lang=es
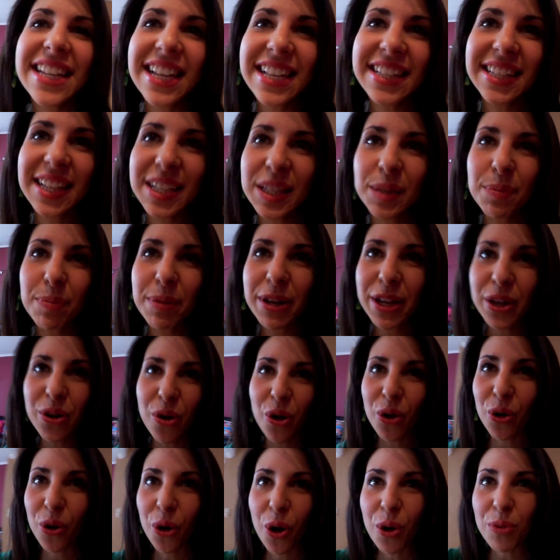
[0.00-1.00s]
les
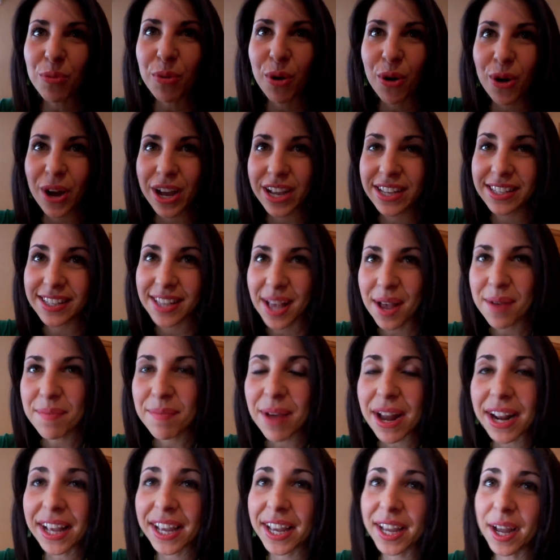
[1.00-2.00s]
explico cómo es en
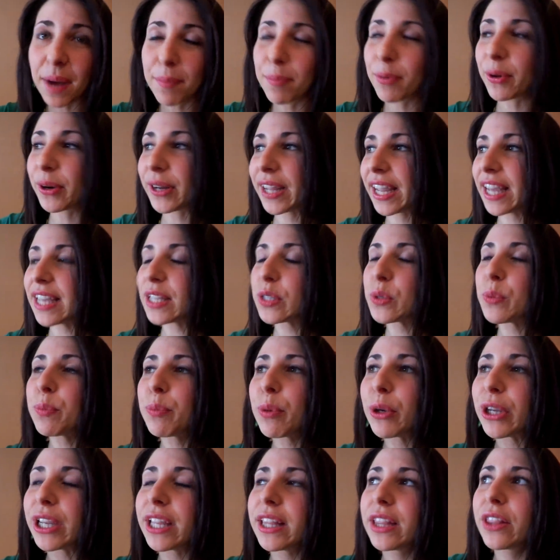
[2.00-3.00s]
Bélgica, porque es
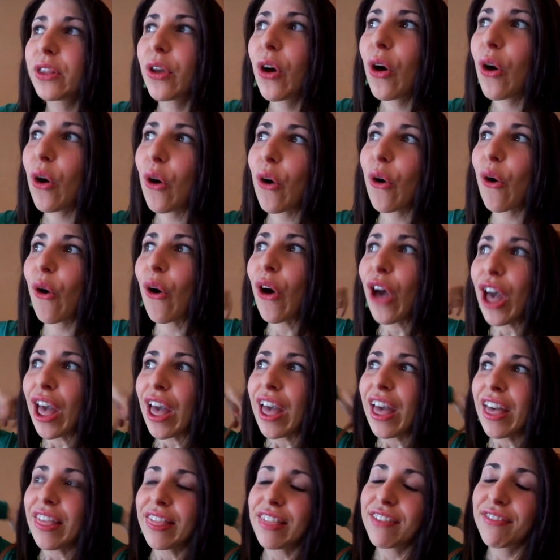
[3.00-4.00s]
un poquito
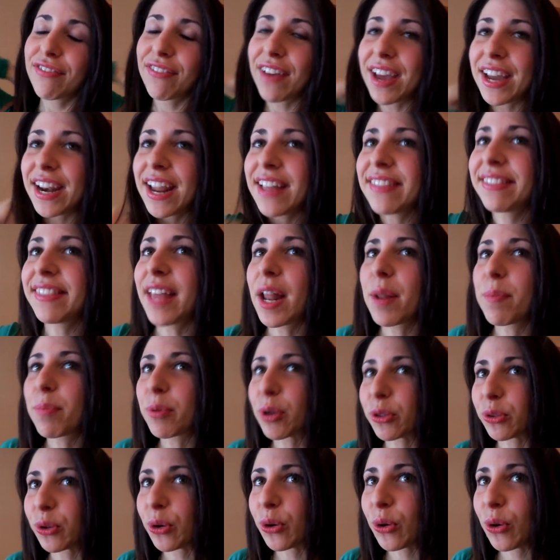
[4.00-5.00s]
diferente. El
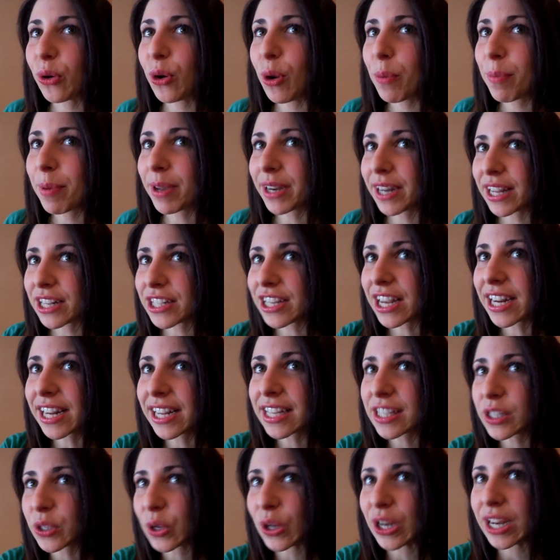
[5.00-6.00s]
protocolo para echar
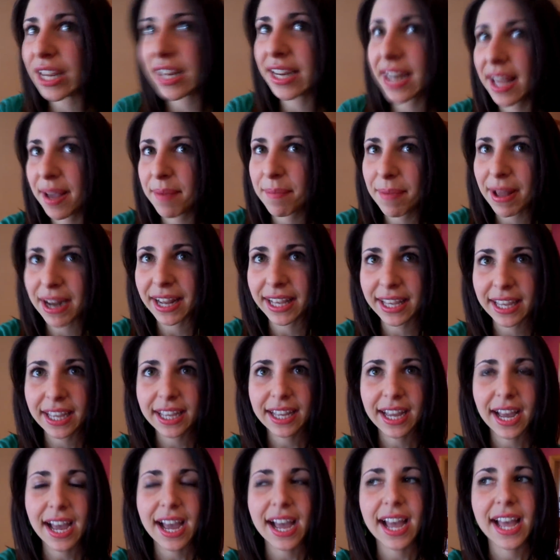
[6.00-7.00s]
gasolina en
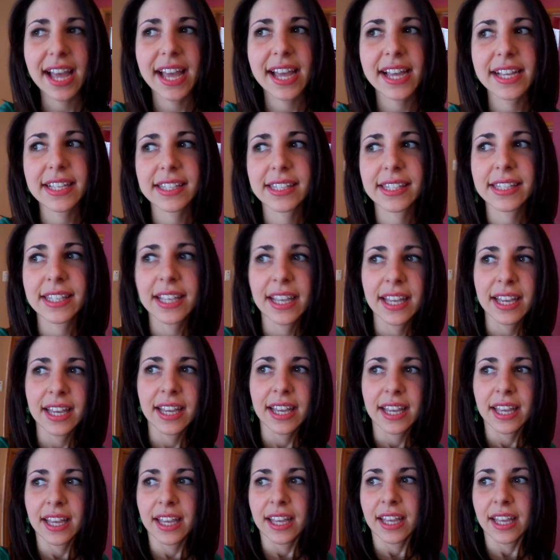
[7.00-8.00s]
Bélgica es...
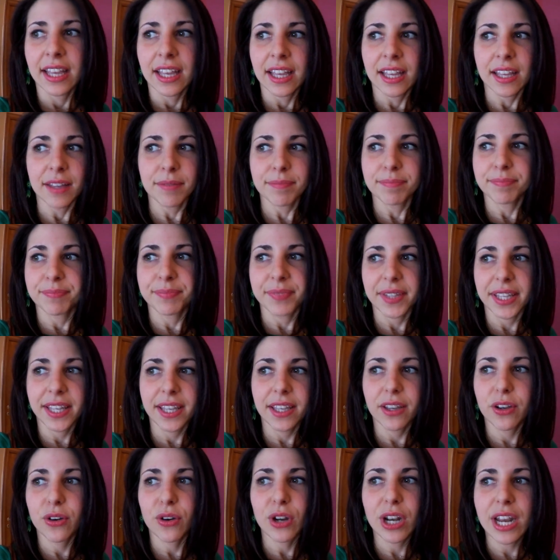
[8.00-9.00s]

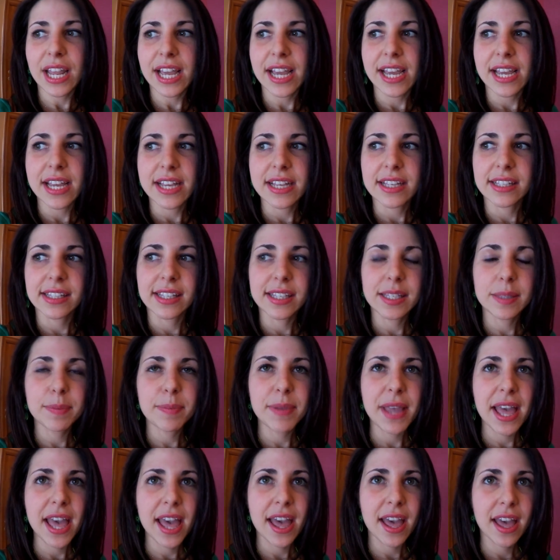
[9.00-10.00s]
Híjoles, es
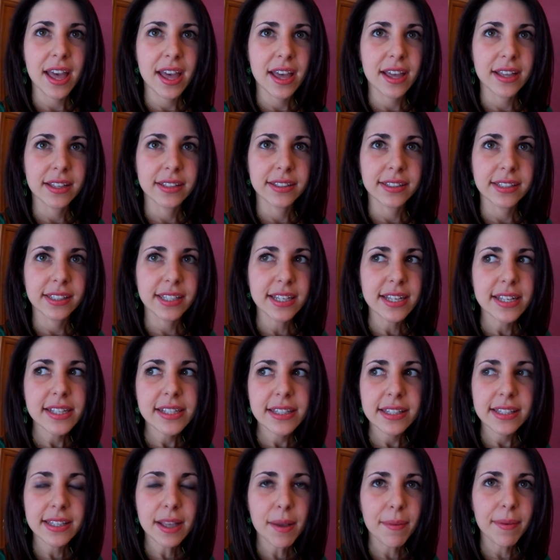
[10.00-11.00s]
bien,
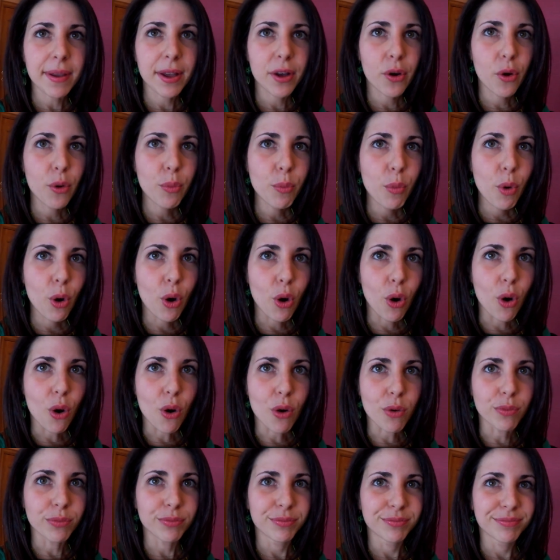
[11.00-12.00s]
quién sabe
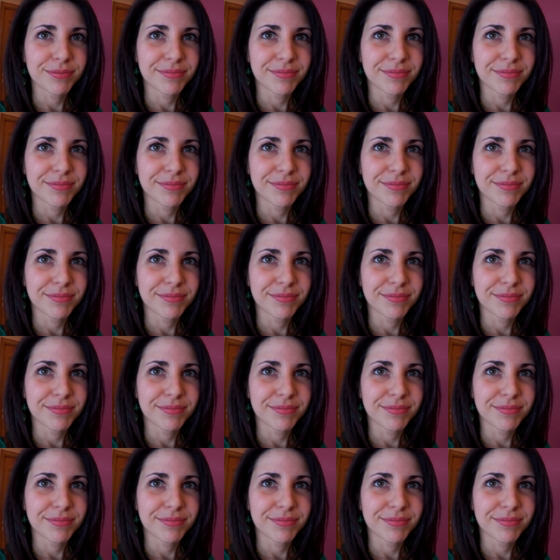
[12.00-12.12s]
cómo